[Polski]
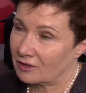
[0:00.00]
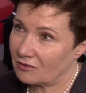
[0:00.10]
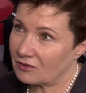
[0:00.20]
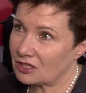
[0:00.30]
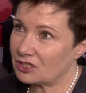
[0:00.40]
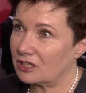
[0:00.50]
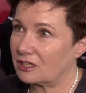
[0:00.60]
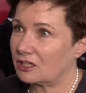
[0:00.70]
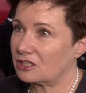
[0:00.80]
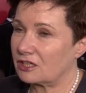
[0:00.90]
No właśnie,
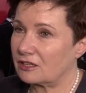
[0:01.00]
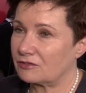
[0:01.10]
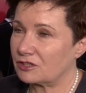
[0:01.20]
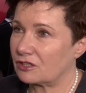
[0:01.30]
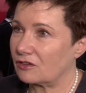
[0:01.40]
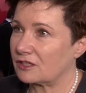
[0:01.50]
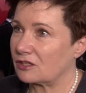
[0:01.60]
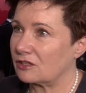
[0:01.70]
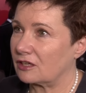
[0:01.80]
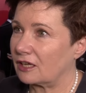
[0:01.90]
także wszystko
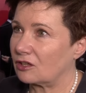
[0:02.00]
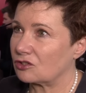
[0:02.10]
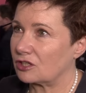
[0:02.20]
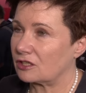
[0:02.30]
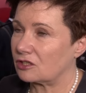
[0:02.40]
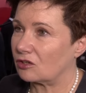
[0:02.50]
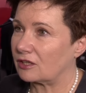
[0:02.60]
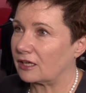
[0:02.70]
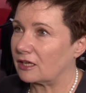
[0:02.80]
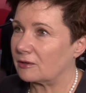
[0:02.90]
wskazuje na to, że jest to
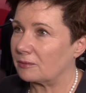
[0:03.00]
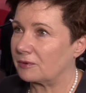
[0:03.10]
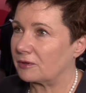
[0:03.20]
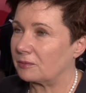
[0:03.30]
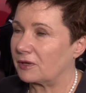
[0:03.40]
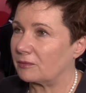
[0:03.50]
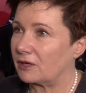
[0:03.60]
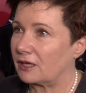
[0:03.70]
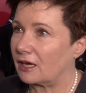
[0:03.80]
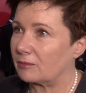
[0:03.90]
taki
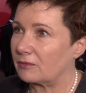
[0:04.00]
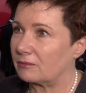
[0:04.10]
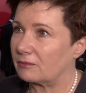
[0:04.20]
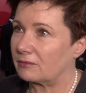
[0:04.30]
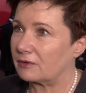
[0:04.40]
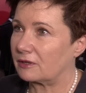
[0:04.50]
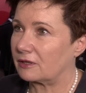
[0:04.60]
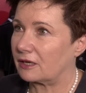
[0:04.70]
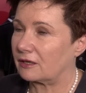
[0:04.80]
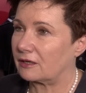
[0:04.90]
premier jak
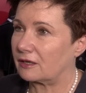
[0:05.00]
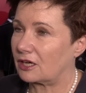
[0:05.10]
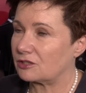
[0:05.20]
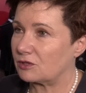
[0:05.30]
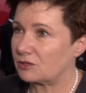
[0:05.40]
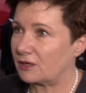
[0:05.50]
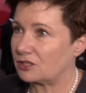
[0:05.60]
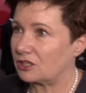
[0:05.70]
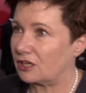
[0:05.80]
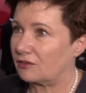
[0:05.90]
Kazimierz
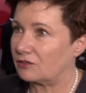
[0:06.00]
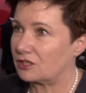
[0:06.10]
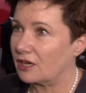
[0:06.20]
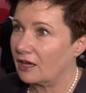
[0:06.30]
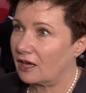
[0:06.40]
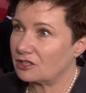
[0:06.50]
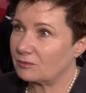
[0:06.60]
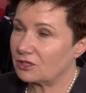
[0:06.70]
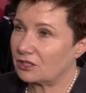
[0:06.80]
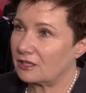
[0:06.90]
Marcinkiewicz, a czy
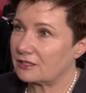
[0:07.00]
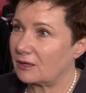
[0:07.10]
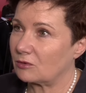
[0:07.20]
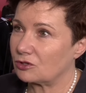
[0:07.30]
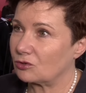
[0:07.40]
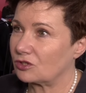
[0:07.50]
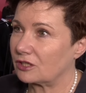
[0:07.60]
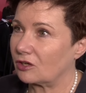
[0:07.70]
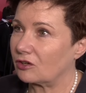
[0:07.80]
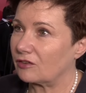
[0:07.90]
będzie tyle samo, czy
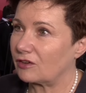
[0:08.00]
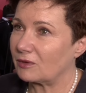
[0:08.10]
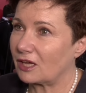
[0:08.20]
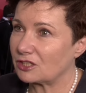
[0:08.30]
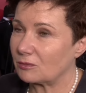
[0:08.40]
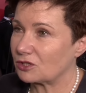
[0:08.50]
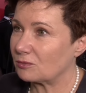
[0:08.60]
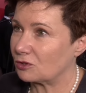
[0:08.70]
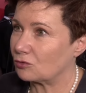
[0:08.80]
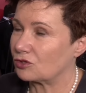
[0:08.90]
dłużej, tego nie wiemy. Raczej może
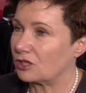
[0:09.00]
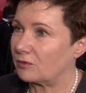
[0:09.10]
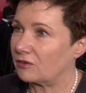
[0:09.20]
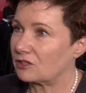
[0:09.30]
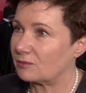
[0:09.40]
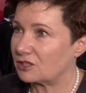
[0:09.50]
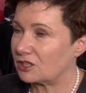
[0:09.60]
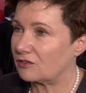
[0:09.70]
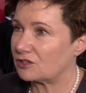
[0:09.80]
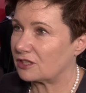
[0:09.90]
być dłużej, ponieważ
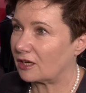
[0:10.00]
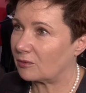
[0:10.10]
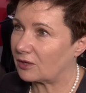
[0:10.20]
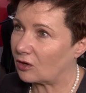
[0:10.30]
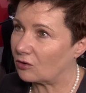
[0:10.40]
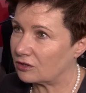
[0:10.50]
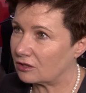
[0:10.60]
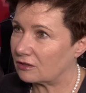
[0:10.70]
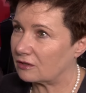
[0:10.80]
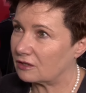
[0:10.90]
Marcinkiewicz jednak był taką
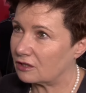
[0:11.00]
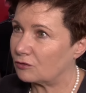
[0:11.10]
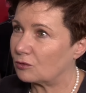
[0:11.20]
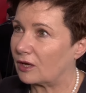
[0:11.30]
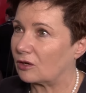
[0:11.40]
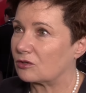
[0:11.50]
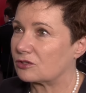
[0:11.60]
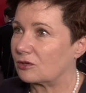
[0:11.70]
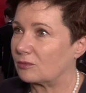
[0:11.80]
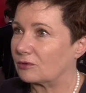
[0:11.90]
indywidualną
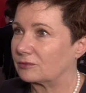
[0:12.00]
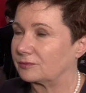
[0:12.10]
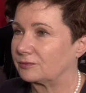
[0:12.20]
osobą.